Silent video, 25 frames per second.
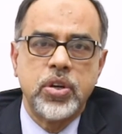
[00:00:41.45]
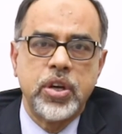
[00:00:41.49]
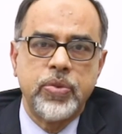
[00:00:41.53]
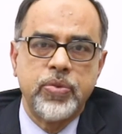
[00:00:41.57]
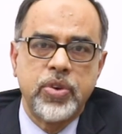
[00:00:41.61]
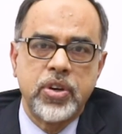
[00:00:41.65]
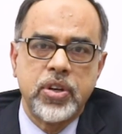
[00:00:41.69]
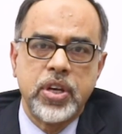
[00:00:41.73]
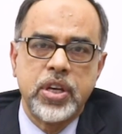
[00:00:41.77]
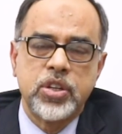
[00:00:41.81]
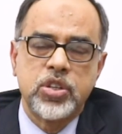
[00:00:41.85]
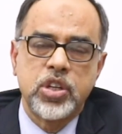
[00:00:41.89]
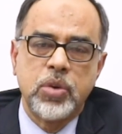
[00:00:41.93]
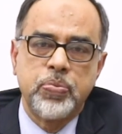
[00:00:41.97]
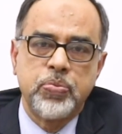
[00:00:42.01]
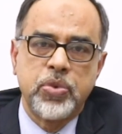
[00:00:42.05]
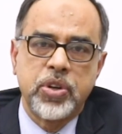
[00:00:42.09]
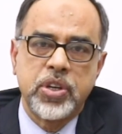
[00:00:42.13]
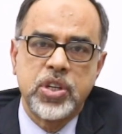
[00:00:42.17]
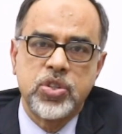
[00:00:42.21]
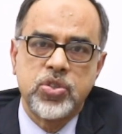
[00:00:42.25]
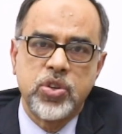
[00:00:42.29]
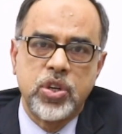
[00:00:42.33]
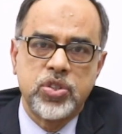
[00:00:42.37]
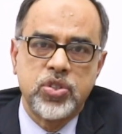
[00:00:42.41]
এবং এ
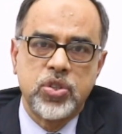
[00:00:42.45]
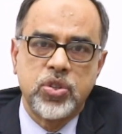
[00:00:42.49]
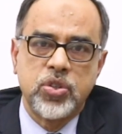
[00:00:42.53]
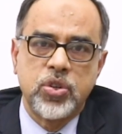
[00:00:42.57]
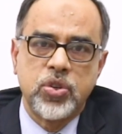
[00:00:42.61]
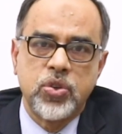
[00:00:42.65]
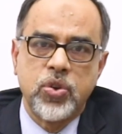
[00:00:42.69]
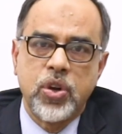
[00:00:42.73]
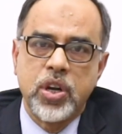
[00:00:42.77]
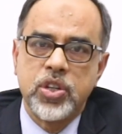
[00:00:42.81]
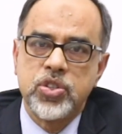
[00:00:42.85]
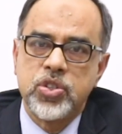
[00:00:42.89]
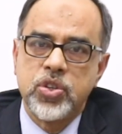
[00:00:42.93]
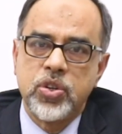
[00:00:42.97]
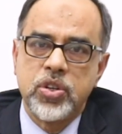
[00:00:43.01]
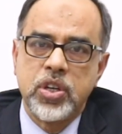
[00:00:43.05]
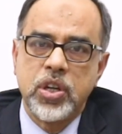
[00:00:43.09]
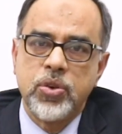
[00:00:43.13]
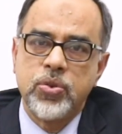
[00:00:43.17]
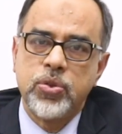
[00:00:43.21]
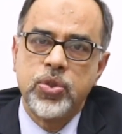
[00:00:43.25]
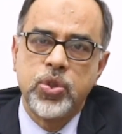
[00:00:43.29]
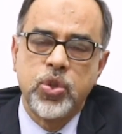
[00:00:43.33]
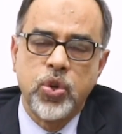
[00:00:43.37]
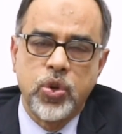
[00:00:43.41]
সম্পর্কে সচেতন করার জন্য
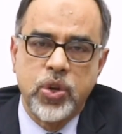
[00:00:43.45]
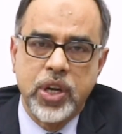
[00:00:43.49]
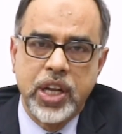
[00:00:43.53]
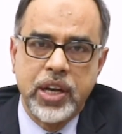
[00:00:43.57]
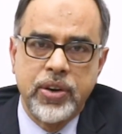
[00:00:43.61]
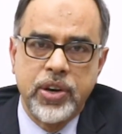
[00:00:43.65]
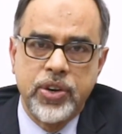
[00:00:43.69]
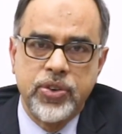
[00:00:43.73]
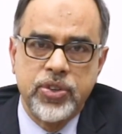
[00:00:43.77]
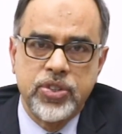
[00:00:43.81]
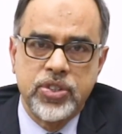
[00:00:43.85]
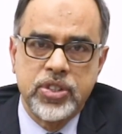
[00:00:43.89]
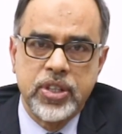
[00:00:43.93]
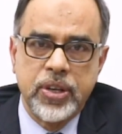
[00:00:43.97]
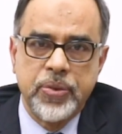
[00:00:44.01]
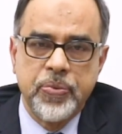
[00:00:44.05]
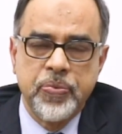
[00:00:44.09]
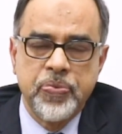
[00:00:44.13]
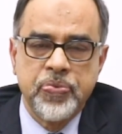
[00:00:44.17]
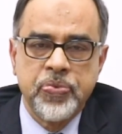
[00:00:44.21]
উদ্যোগ নেওয়া হয়েছে